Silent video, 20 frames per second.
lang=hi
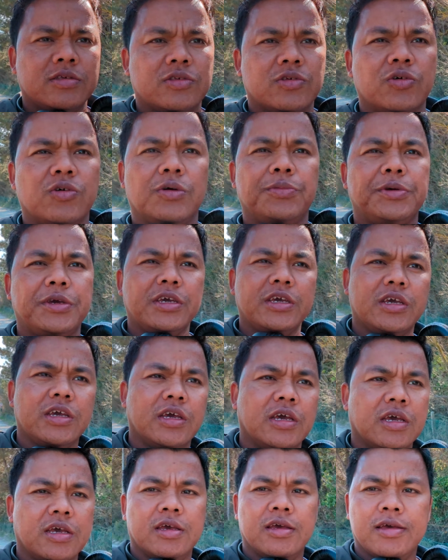सो अभी
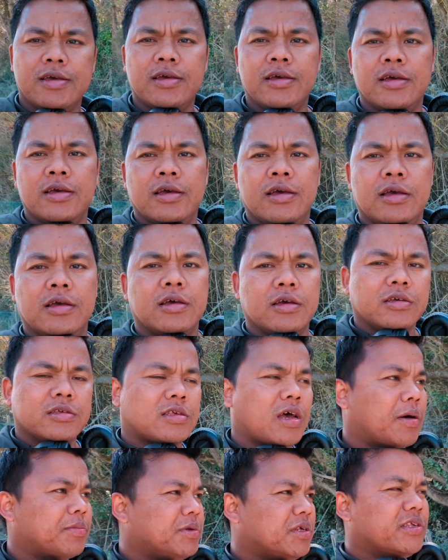
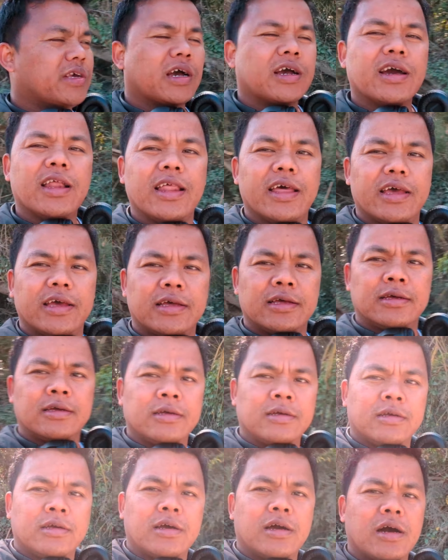सामने जंगल है
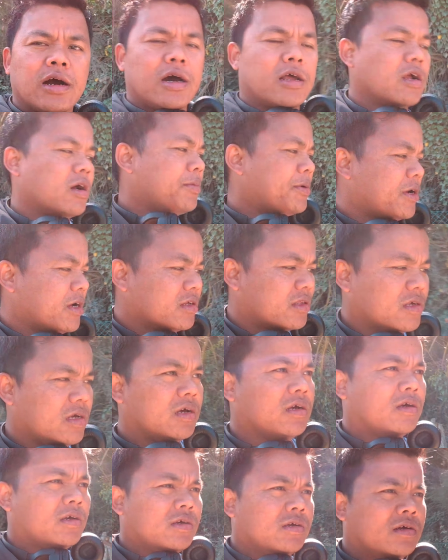हरा भरा सा
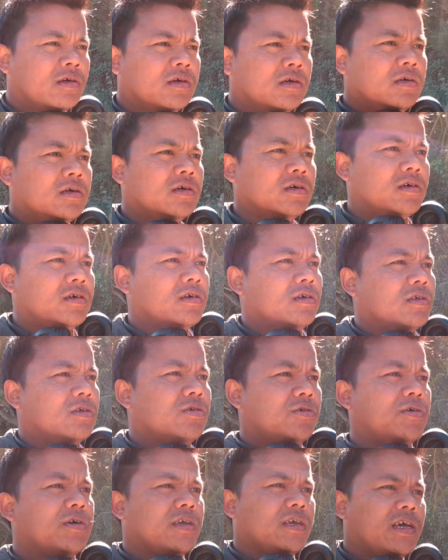
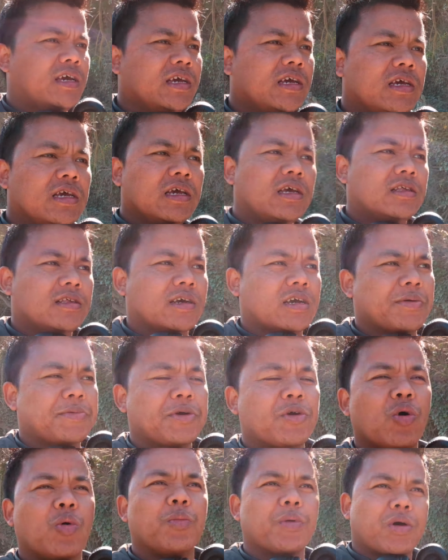तो यही जगह
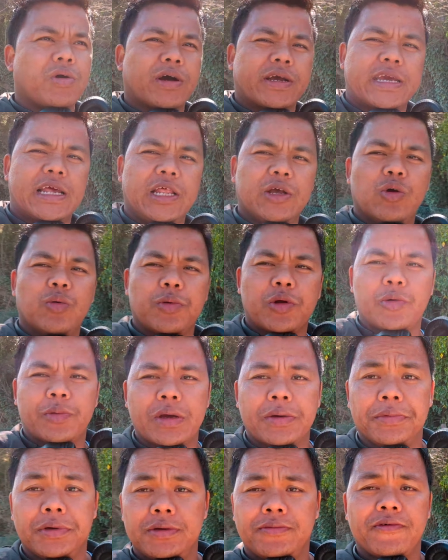पे घूम रहा हूँ अकेले घूम रहा हूँ
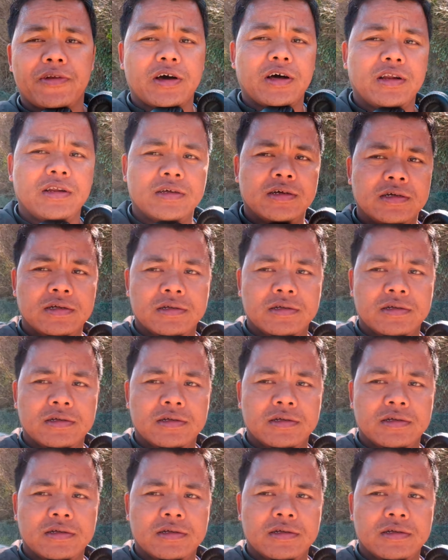मैं अभी फ़िलहाल